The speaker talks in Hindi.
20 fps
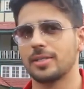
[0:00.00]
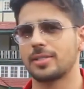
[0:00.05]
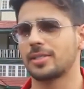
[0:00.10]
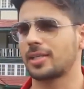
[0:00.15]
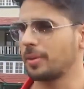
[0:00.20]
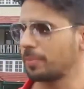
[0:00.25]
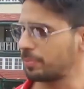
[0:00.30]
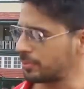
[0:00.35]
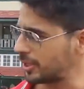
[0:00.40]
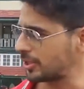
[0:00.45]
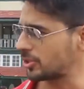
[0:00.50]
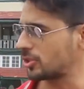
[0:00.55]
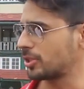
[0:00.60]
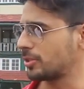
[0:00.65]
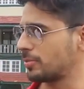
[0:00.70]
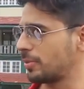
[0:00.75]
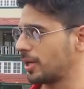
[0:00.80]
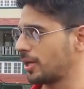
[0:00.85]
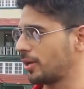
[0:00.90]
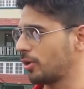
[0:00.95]
स्क्रिप्ट
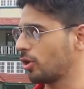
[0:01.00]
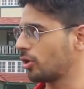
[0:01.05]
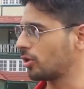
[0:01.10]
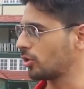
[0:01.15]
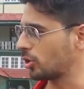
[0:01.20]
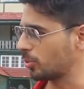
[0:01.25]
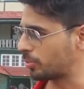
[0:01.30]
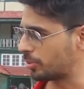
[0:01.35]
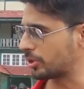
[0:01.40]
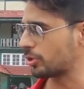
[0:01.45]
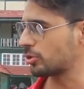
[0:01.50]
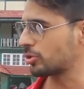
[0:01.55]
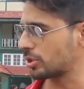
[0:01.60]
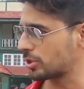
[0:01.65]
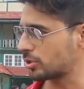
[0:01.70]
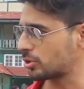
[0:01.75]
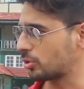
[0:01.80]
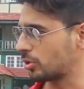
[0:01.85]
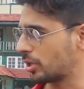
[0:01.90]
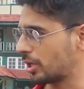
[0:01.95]
सेशंस में और यू नो
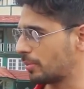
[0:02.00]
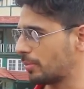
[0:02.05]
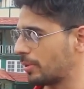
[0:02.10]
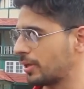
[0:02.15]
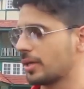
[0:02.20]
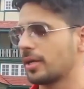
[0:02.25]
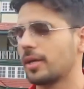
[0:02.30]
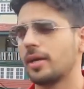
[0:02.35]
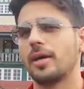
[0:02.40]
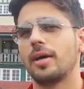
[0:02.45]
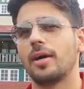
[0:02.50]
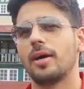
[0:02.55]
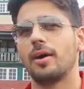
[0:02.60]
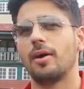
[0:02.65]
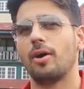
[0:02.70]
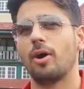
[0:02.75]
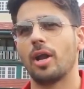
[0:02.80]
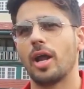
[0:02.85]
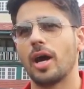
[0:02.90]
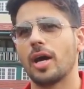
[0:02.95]
प्रोड्यूसर्स ढूंढने में
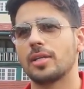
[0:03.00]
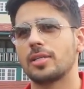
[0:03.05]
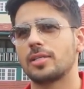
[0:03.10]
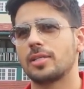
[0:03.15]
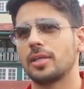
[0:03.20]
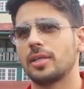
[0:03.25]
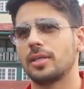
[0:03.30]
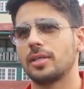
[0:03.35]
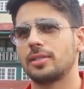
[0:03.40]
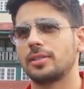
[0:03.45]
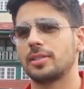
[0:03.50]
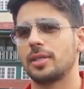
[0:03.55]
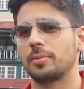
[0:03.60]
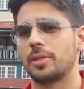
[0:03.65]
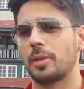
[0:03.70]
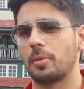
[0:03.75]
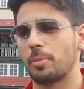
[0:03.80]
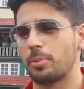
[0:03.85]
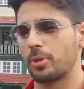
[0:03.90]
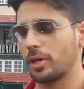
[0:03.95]
और आज जब
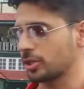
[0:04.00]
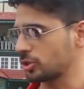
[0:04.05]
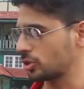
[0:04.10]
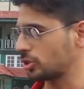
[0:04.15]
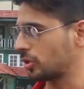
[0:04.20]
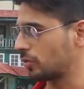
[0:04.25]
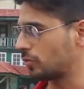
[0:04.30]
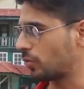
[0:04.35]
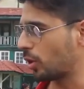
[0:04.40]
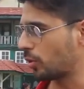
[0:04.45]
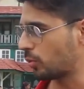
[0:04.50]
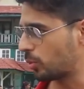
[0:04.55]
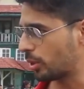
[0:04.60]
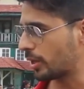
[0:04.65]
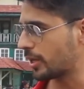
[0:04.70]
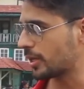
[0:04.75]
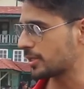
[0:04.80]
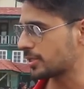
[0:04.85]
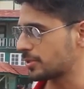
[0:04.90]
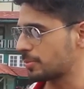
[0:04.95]
धर्मा प्रोडक्शन इन्वॉल्व
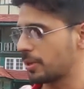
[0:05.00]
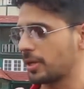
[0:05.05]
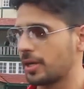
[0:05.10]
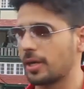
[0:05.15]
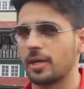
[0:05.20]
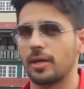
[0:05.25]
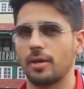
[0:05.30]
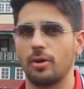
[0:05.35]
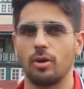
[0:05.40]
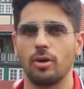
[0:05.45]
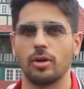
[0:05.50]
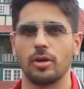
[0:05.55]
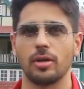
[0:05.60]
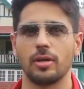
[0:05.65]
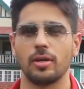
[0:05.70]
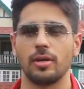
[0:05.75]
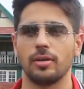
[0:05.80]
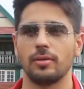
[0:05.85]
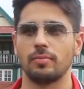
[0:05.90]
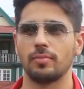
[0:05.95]
हुआ है इसमें और
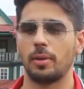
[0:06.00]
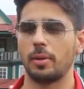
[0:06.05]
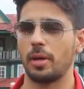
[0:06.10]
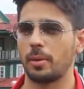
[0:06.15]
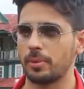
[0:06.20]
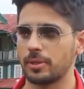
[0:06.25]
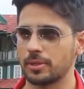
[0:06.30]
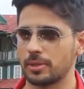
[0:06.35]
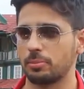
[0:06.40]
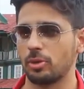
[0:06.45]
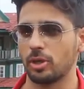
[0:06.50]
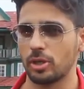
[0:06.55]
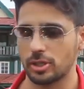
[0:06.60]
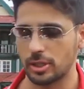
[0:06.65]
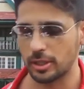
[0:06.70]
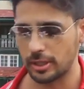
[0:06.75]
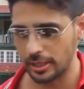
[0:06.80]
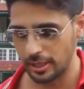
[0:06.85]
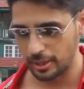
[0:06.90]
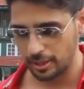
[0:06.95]
हमारे पास बहुत
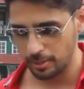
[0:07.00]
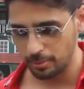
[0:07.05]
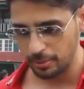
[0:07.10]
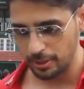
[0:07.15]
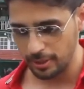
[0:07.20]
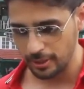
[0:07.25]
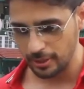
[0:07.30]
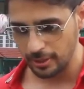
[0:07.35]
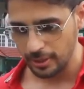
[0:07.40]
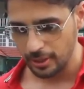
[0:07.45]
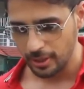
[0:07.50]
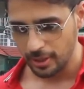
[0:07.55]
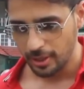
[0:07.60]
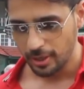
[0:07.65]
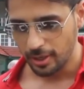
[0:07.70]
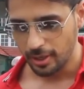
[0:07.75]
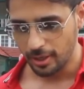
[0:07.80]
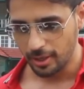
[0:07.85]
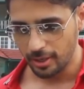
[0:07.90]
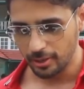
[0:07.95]
अच्छे डायरेक्टर भी हैं
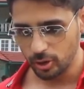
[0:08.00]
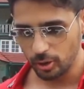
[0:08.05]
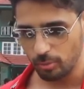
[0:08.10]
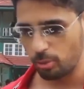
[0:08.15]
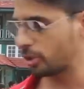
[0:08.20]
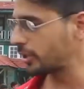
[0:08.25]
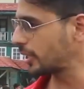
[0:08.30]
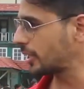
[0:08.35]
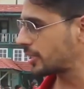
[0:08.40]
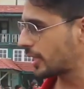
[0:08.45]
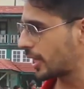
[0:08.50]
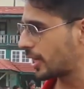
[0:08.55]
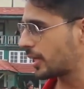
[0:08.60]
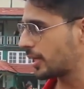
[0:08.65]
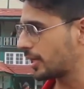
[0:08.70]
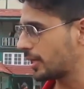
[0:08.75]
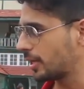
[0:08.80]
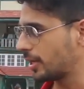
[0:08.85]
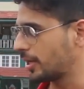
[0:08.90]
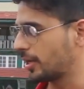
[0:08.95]
तो हम बहुत
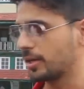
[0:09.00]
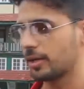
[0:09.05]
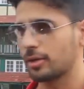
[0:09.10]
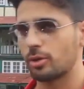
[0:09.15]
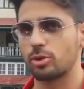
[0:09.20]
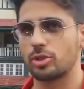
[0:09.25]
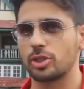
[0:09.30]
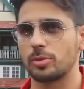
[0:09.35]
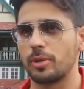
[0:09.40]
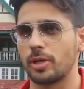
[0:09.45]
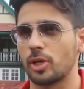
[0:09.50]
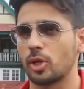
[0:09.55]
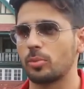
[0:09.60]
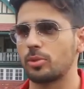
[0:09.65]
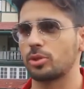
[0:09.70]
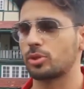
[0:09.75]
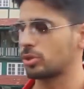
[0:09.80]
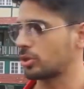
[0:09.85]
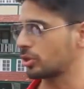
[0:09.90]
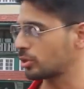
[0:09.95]
एक्साइटेड हैं कुछ ही महीनों
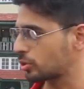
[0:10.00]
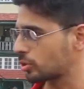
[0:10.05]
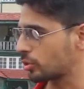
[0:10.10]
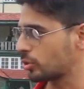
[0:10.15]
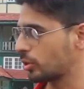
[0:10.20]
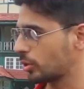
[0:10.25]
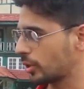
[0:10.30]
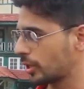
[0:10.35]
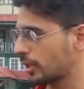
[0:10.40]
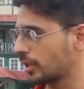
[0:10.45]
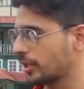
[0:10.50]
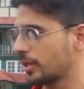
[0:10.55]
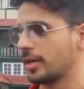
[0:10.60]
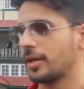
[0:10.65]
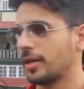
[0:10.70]
में शूटिंग शुरू होगी